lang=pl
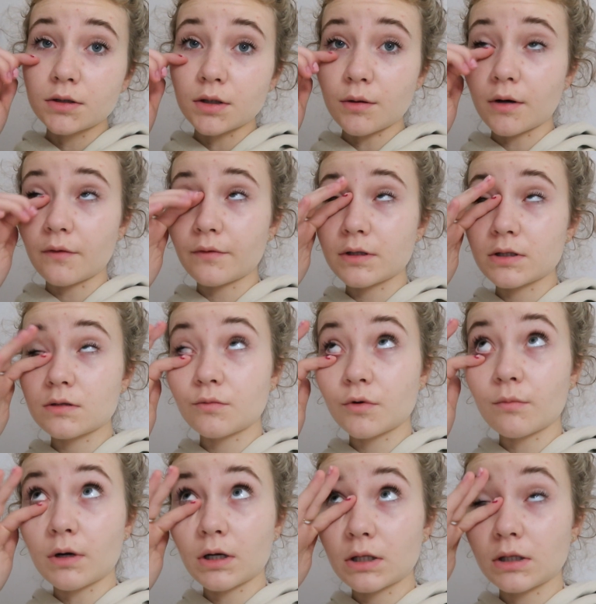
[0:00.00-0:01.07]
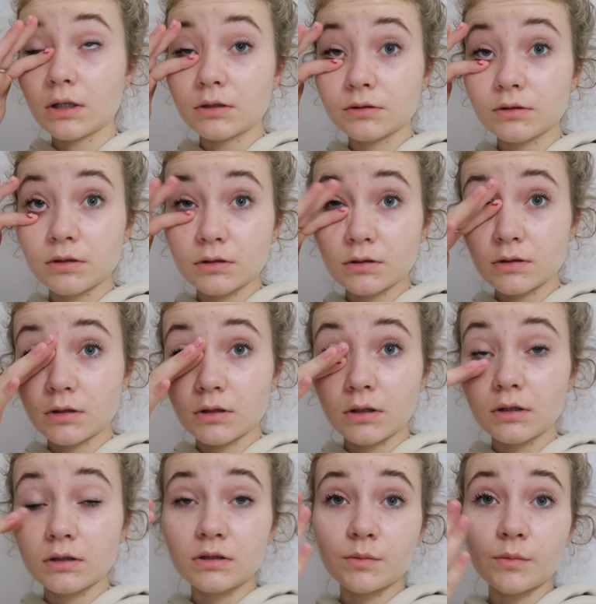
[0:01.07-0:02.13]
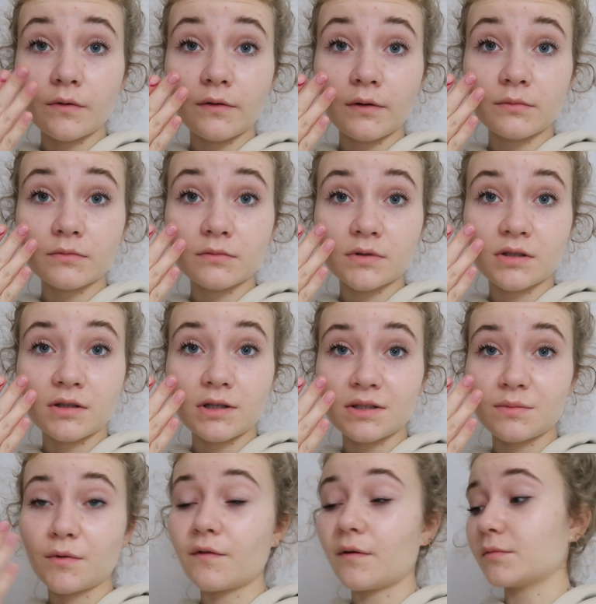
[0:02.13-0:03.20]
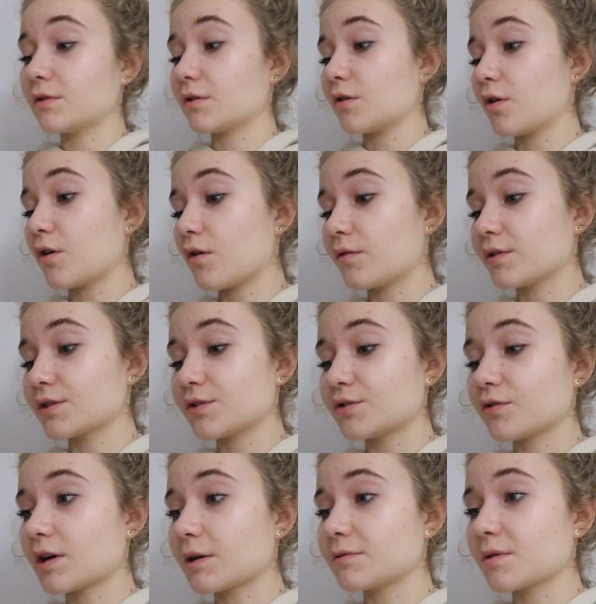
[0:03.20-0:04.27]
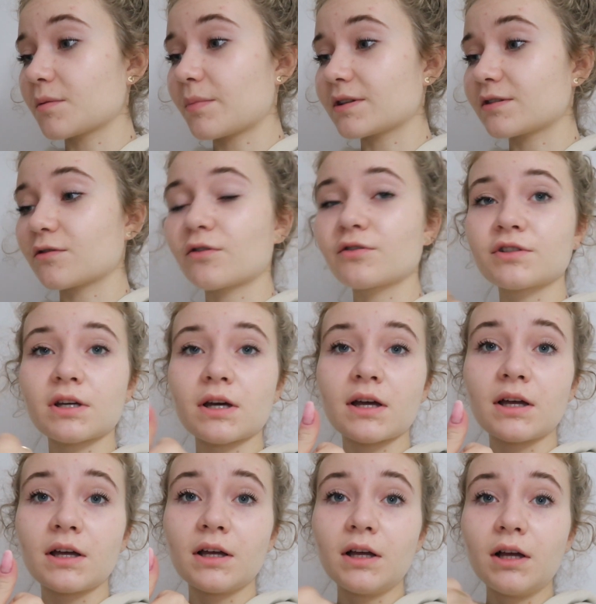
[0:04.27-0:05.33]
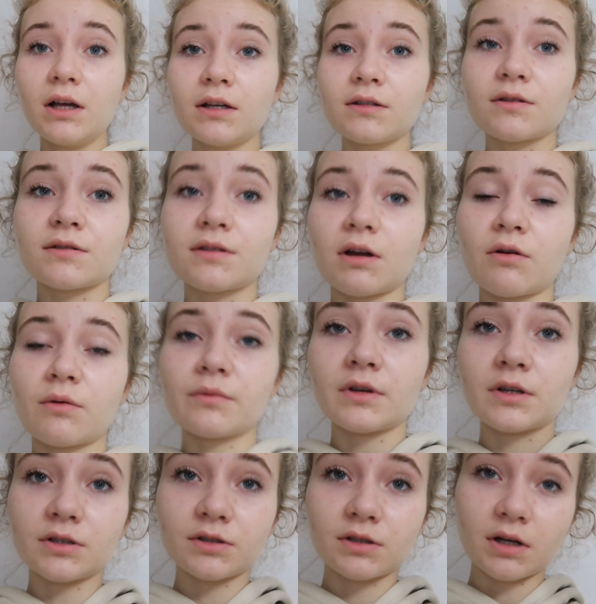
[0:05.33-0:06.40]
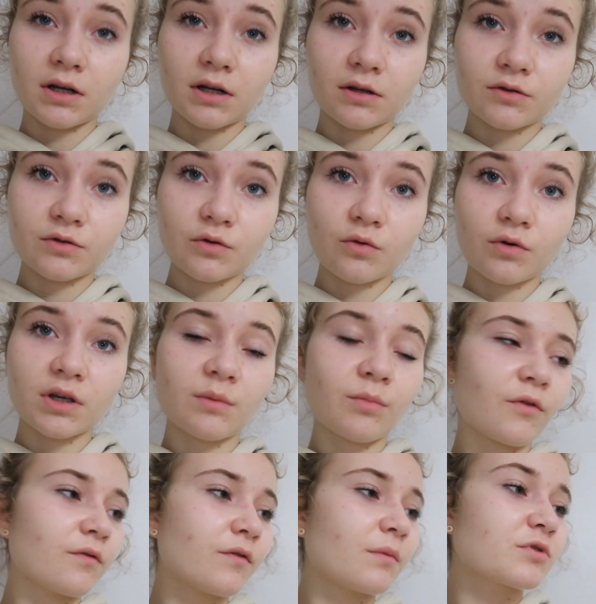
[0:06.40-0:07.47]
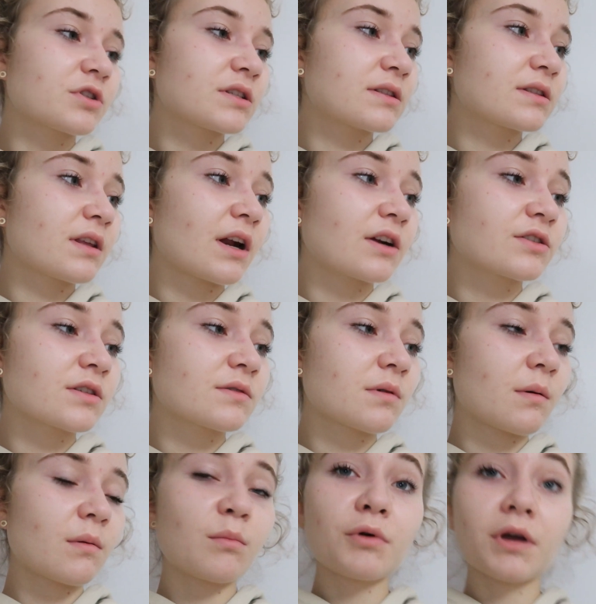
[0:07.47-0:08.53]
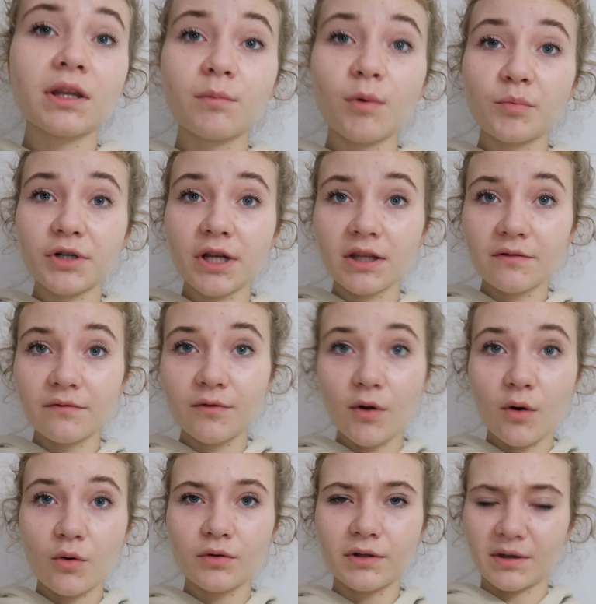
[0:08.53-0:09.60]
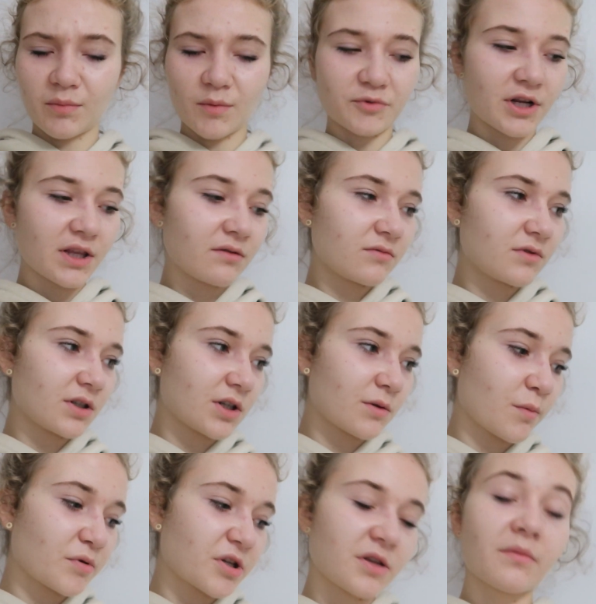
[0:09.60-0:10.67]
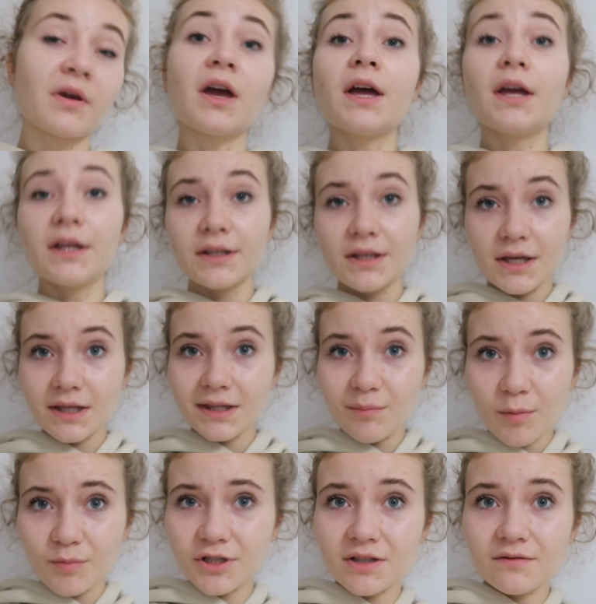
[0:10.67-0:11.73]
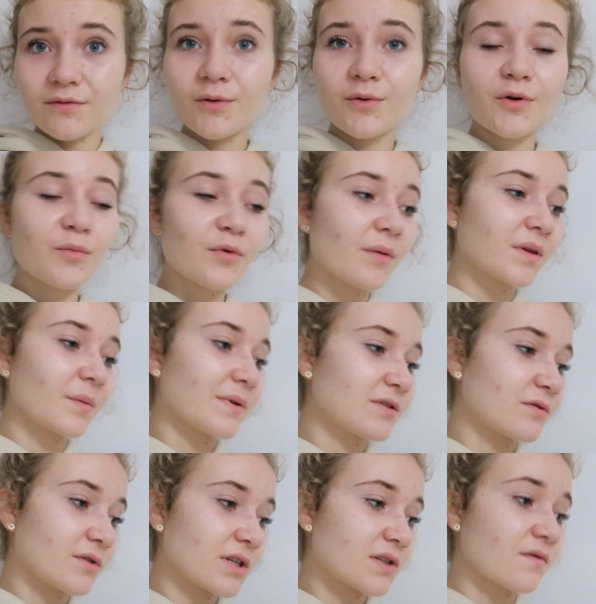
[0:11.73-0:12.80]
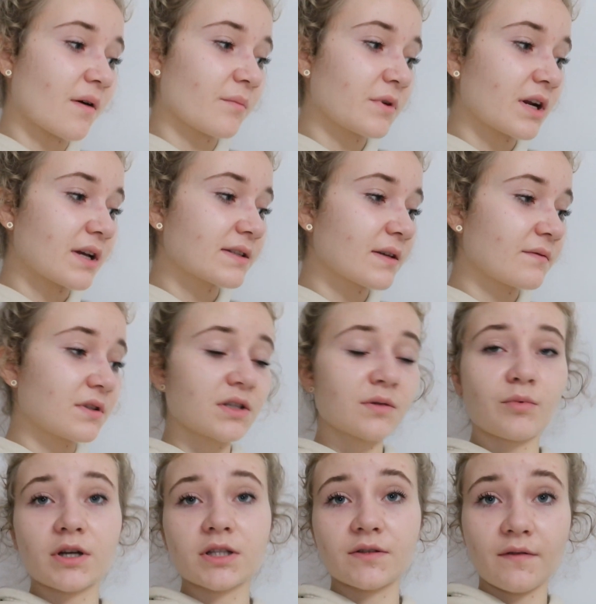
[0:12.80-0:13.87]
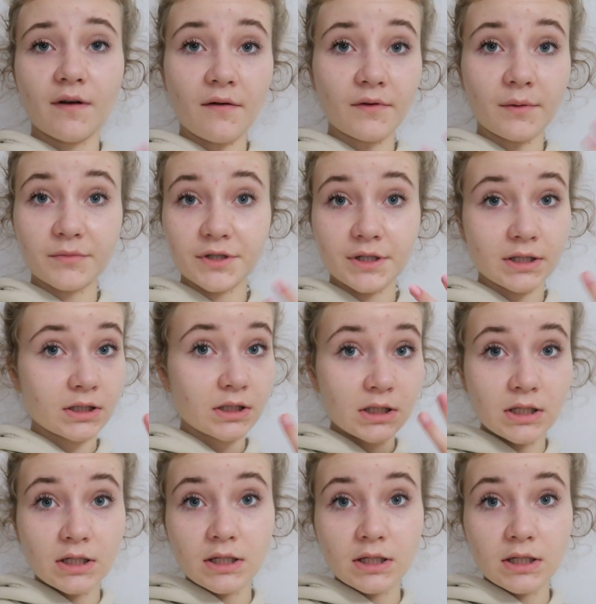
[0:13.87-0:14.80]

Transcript: Dobra, więc mój makijaż to zmywam, nie zmywam, tylko właśnie ściągam sobie paznokcie. E, zostały mi jeszcze kciuki. Powiem wam, że strasznie słabo, bo ja na poprzednim vlogu, tak poprzednim czy jeszcze poprzednim? Nie, na poprzednim vlogu robiłam te paznokcie z wami razem, w sensie pokazywałam wam, że